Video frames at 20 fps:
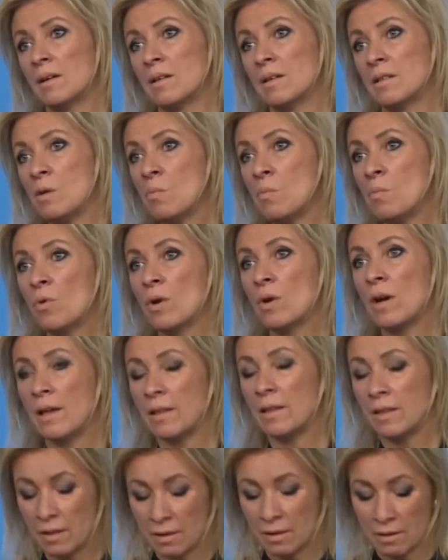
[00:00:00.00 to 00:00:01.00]
тем более
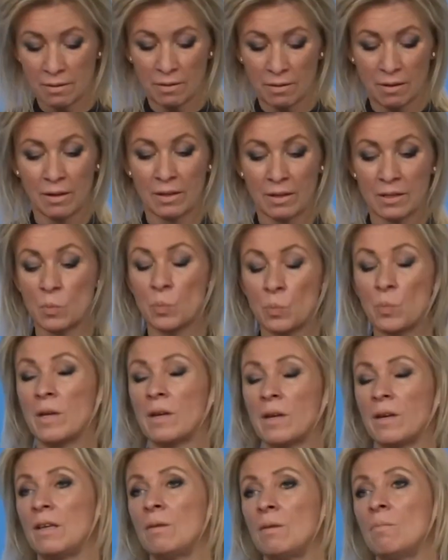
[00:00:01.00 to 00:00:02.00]
они а,
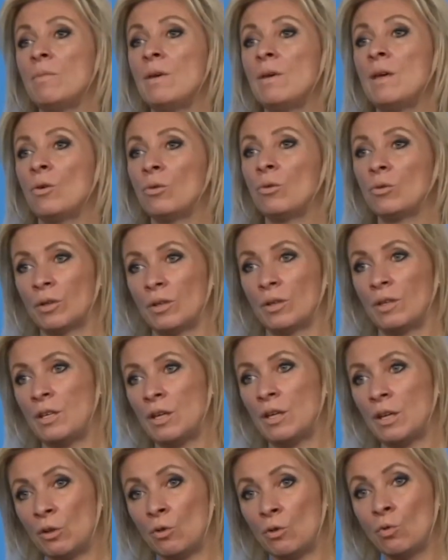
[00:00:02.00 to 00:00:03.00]
теперь имеют
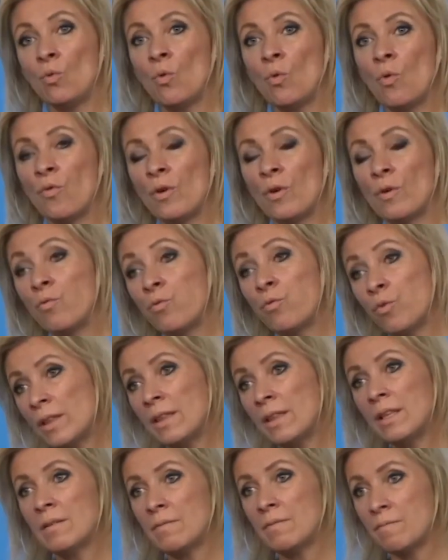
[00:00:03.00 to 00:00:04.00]
и новые
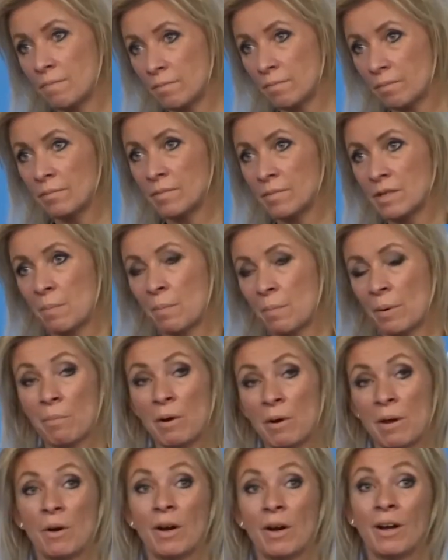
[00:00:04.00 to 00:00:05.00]
водные те
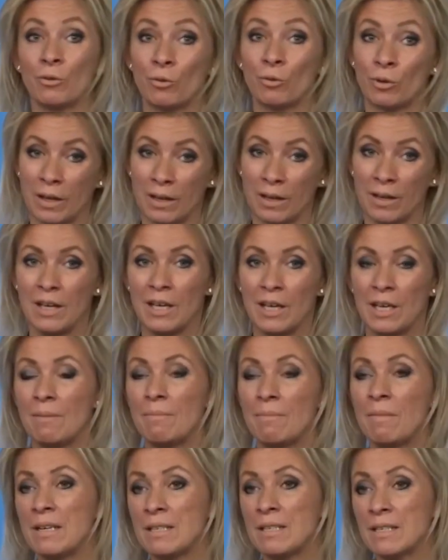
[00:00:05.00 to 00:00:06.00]
проблемы, которые
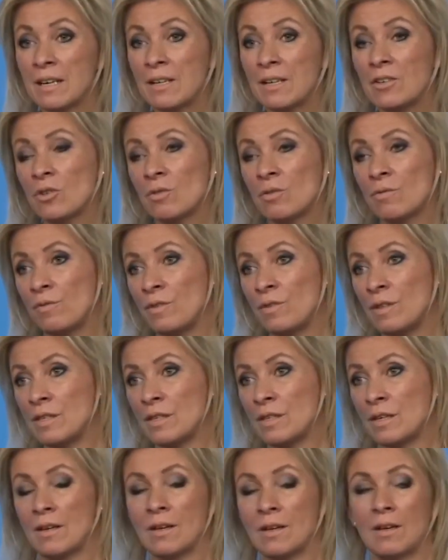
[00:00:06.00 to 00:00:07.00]
имелись раньше в
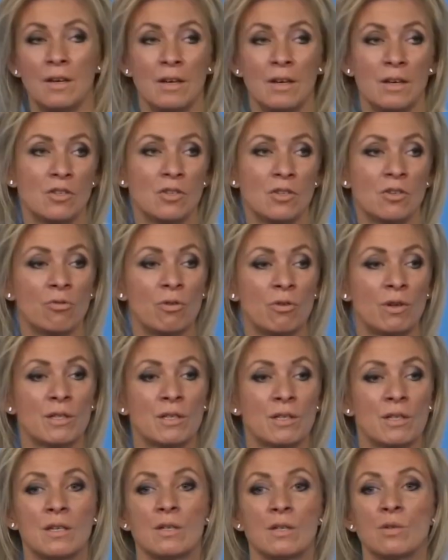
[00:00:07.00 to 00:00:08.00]
виде
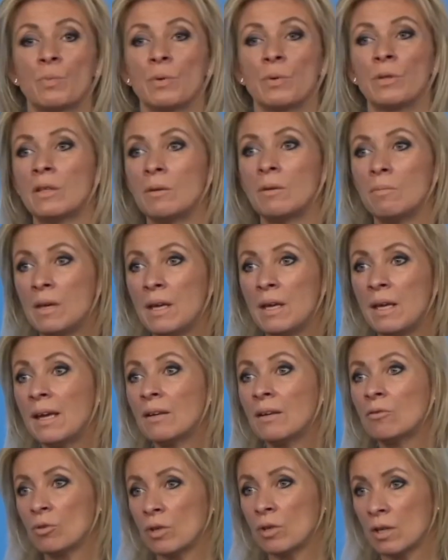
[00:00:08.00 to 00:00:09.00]
ситуации с пандемией,
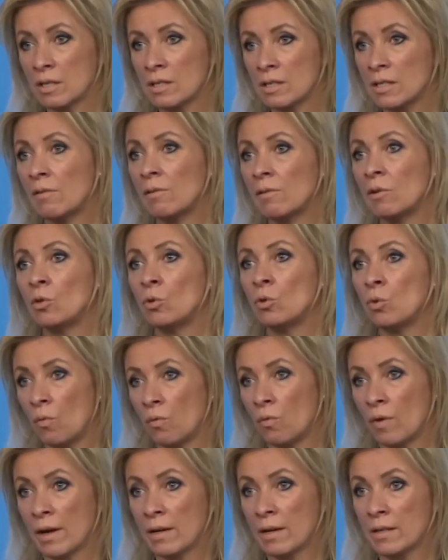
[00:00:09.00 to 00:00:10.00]
которая расставила
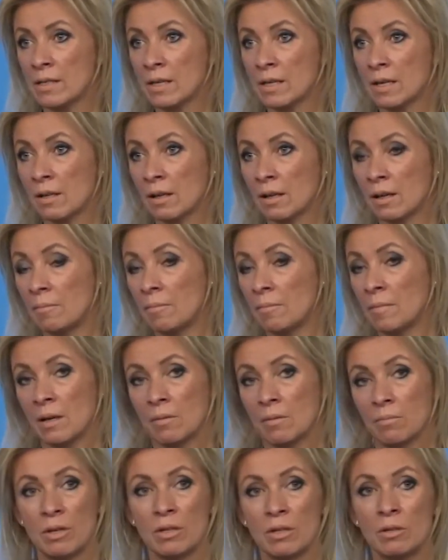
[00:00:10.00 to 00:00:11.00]
новые акценты.
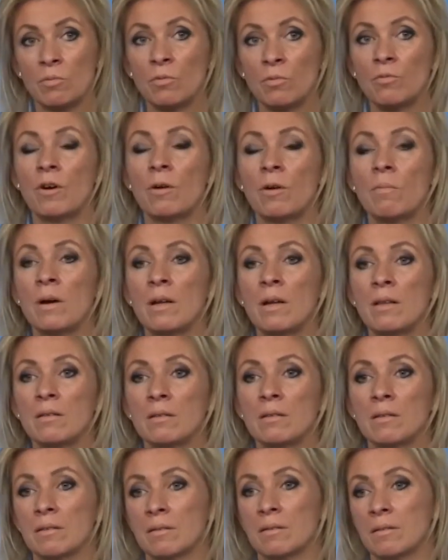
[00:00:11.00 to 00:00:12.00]
Поэтому
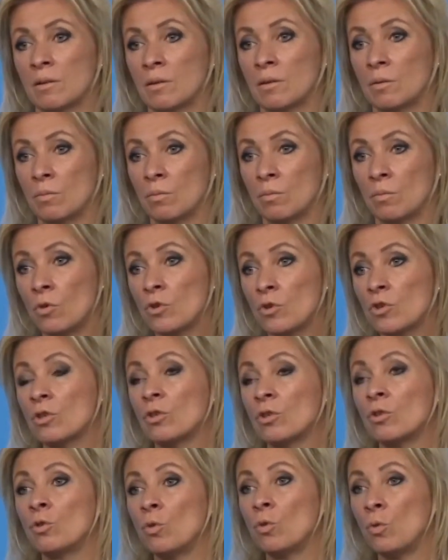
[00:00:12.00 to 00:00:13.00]
формат а,
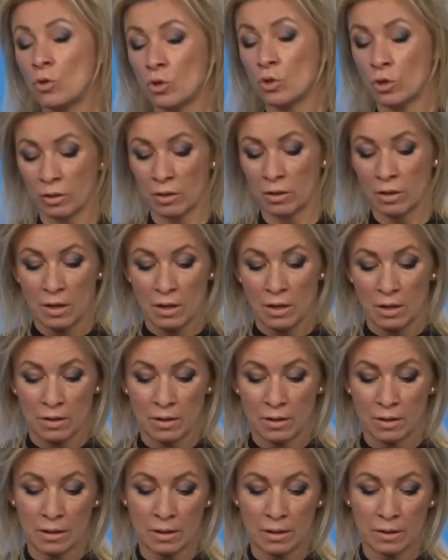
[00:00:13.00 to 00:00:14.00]
может и должен
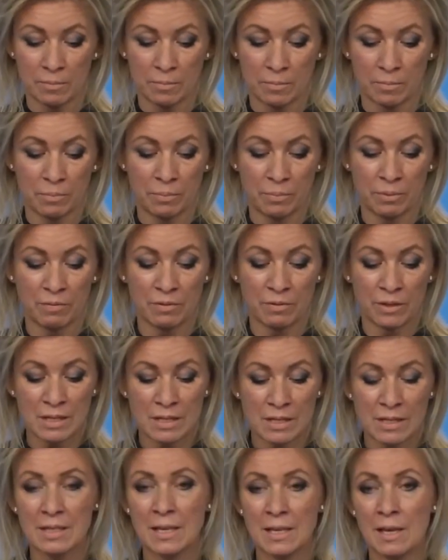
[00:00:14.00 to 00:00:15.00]
а,
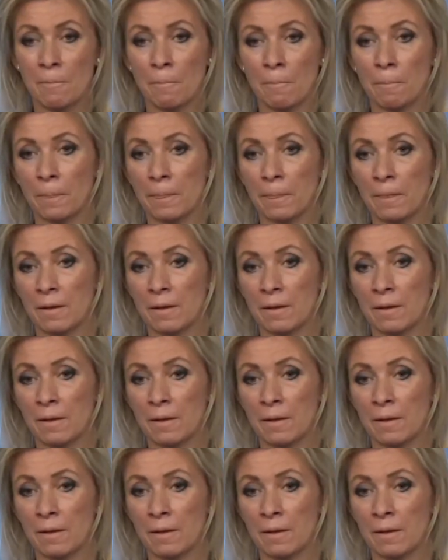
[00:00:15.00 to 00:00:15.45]
привнести